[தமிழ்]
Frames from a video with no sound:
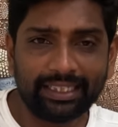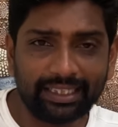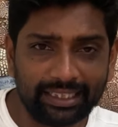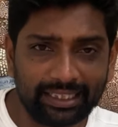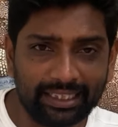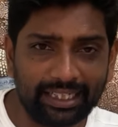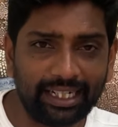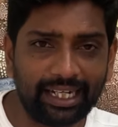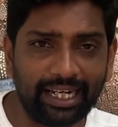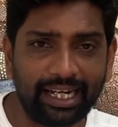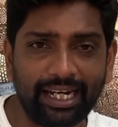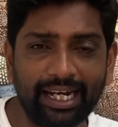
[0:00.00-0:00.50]

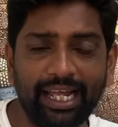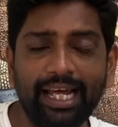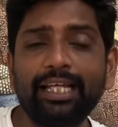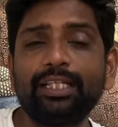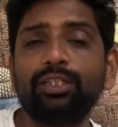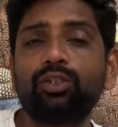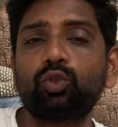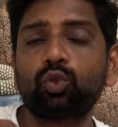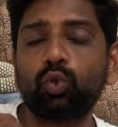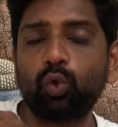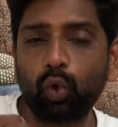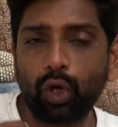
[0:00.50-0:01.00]
இந்நிலையில
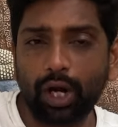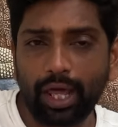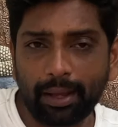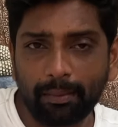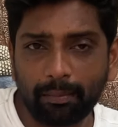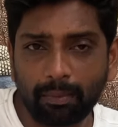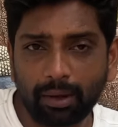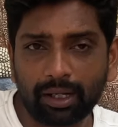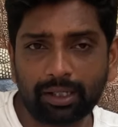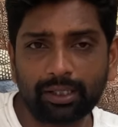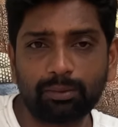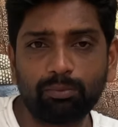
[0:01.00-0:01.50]
ஜூலை
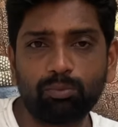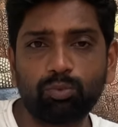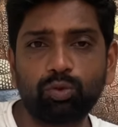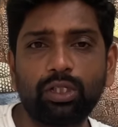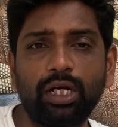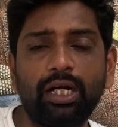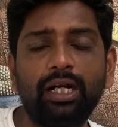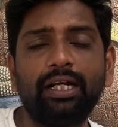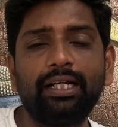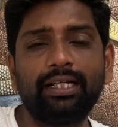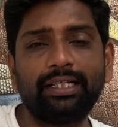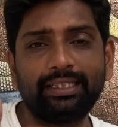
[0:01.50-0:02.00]
மாதம்
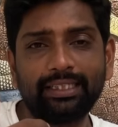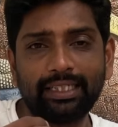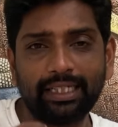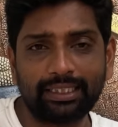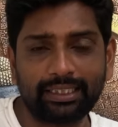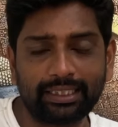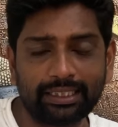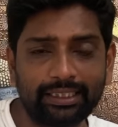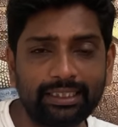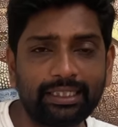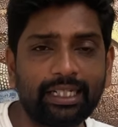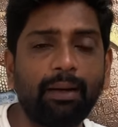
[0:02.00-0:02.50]
முதல் இந்த
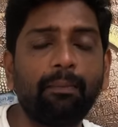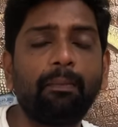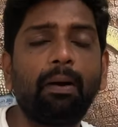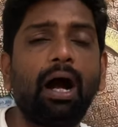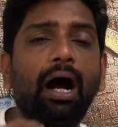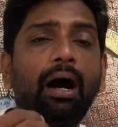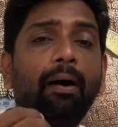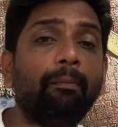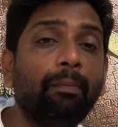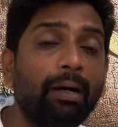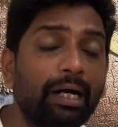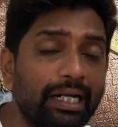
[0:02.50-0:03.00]
திட்டம்
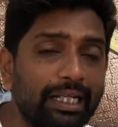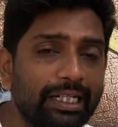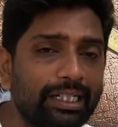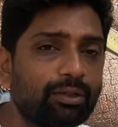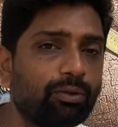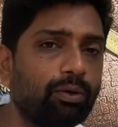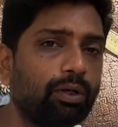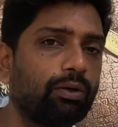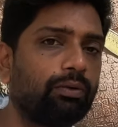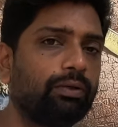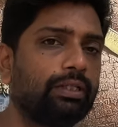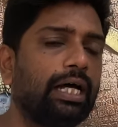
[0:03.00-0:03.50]

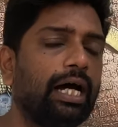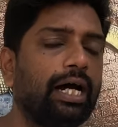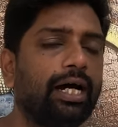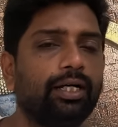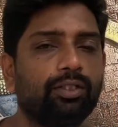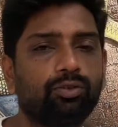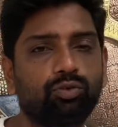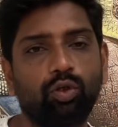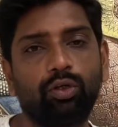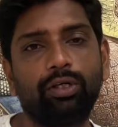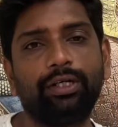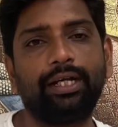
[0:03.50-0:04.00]
அமலுக்கு வருவதா
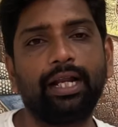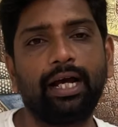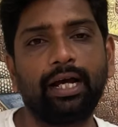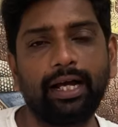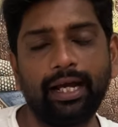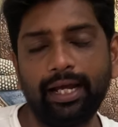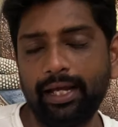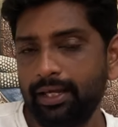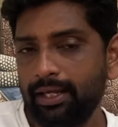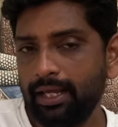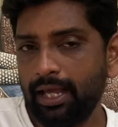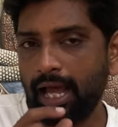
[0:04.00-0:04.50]

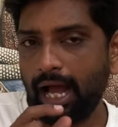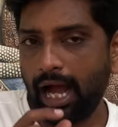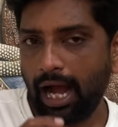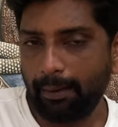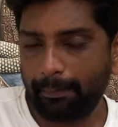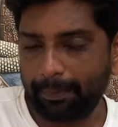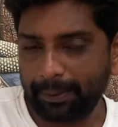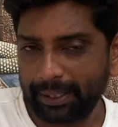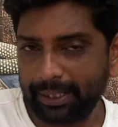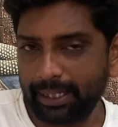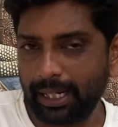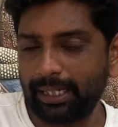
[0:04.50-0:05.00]
சொல்லிட்டாங்க
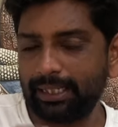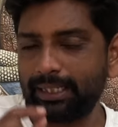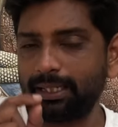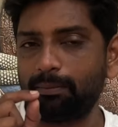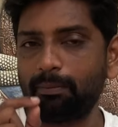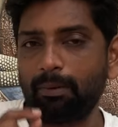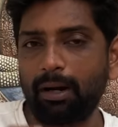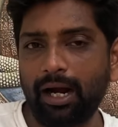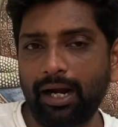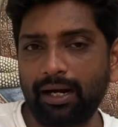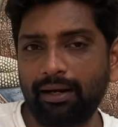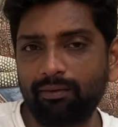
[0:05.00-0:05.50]
அப்படின்னா இந்த
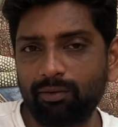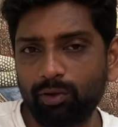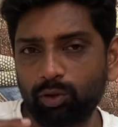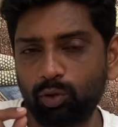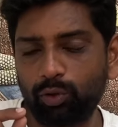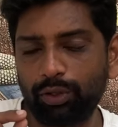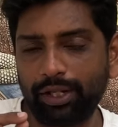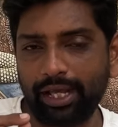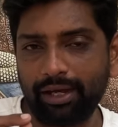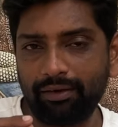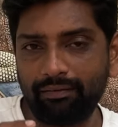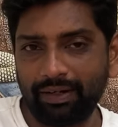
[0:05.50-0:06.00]

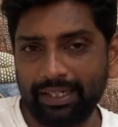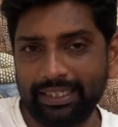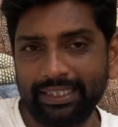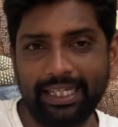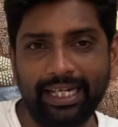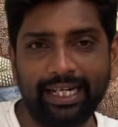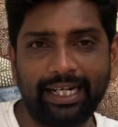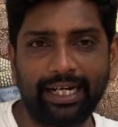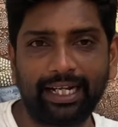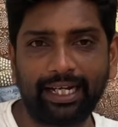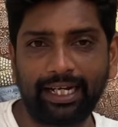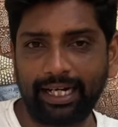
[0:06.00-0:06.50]
மாணவர்களுடைய
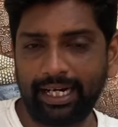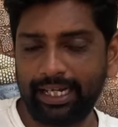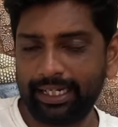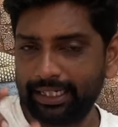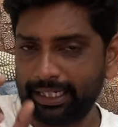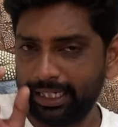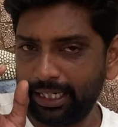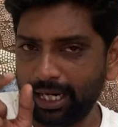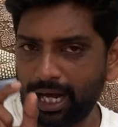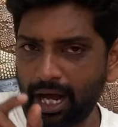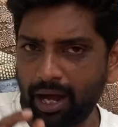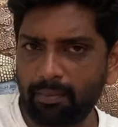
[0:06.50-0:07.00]
வங்கி கணக்குல
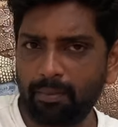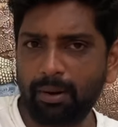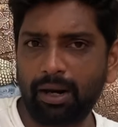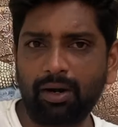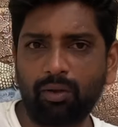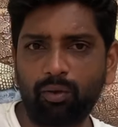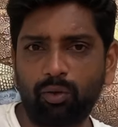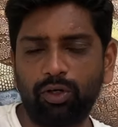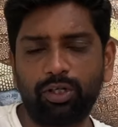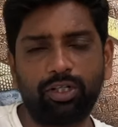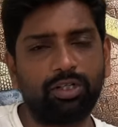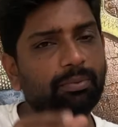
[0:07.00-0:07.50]
எல்லா
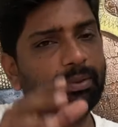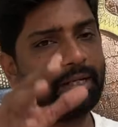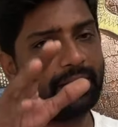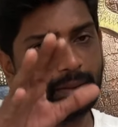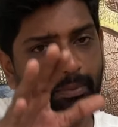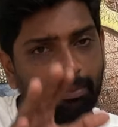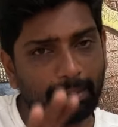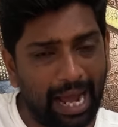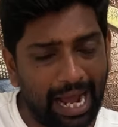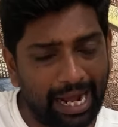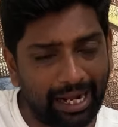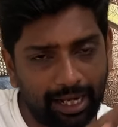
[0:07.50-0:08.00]
மாணவர்களுக்கும்
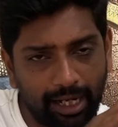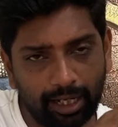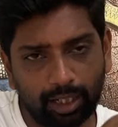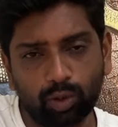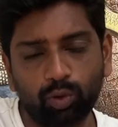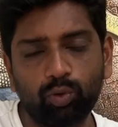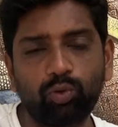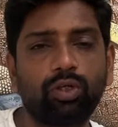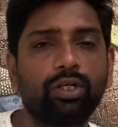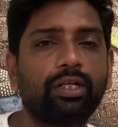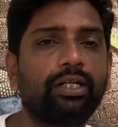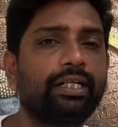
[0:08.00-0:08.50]
இன்னைக்கு பேங்க்
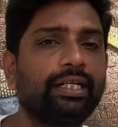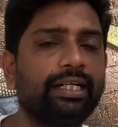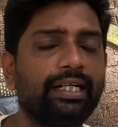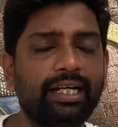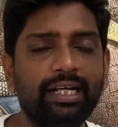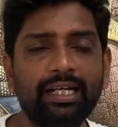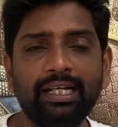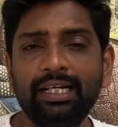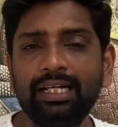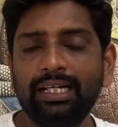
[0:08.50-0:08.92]
அக்கௌண்ட் இருக்கு